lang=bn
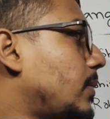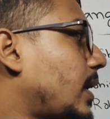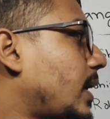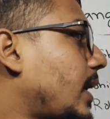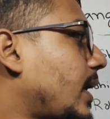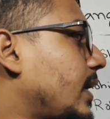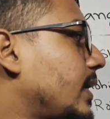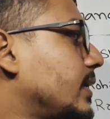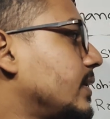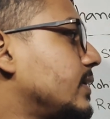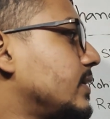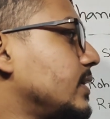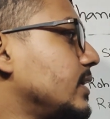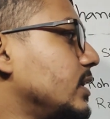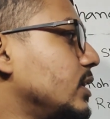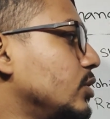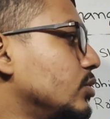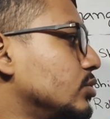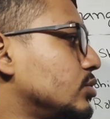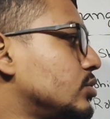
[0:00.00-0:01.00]
মাইড
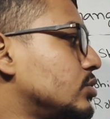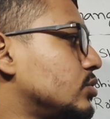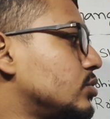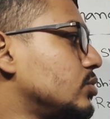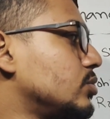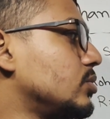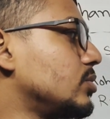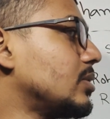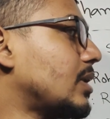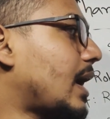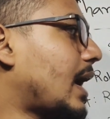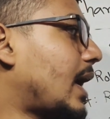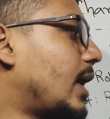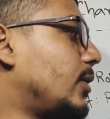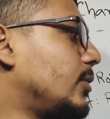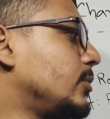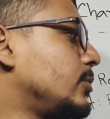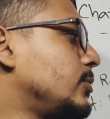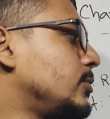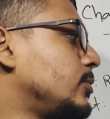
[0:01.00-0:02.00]
ইউজ টু
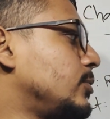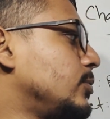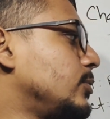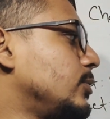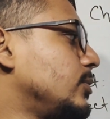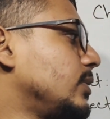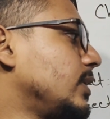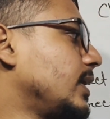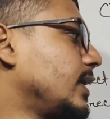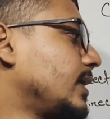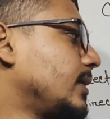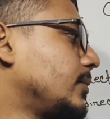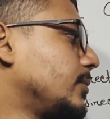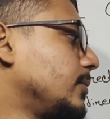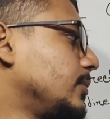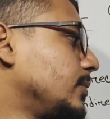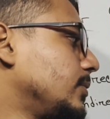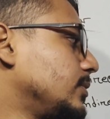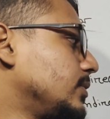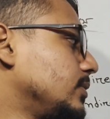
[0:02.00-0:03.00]
আউট টু
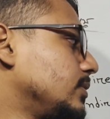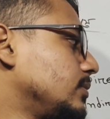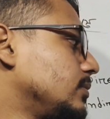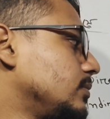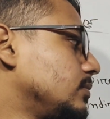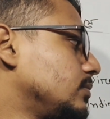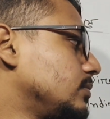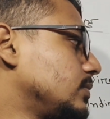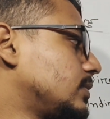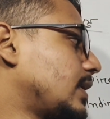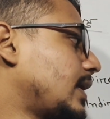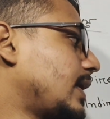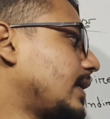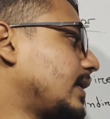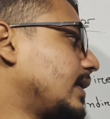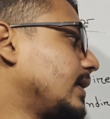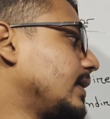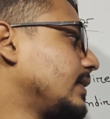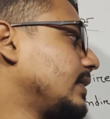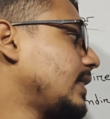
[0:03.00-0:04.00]
এগুলো
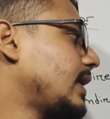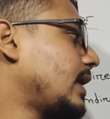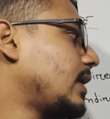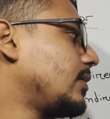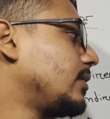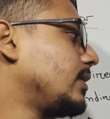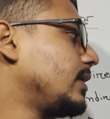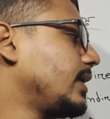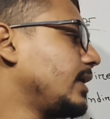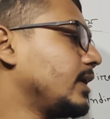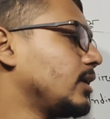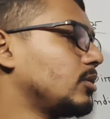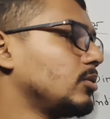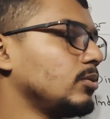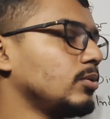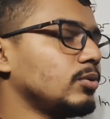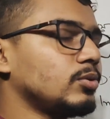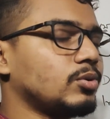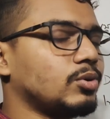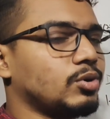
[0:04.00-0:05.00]
থাকে তাহলে
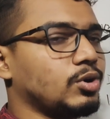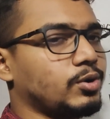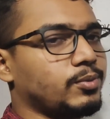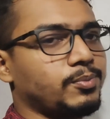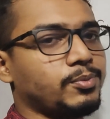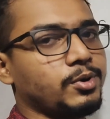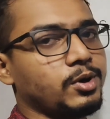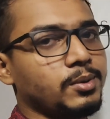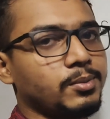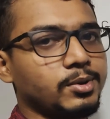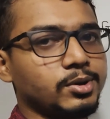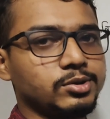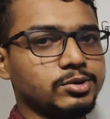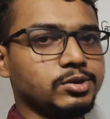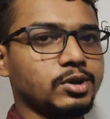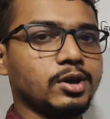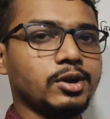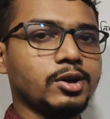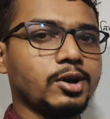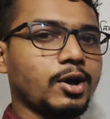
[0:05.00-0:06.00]
এগুলোর কোনো
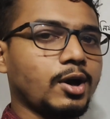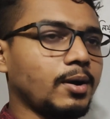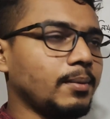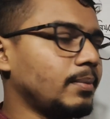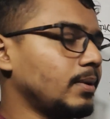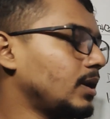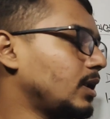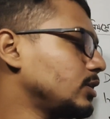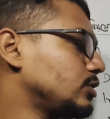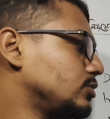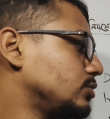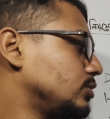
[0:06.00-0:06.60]
পরিবর্তন হবে না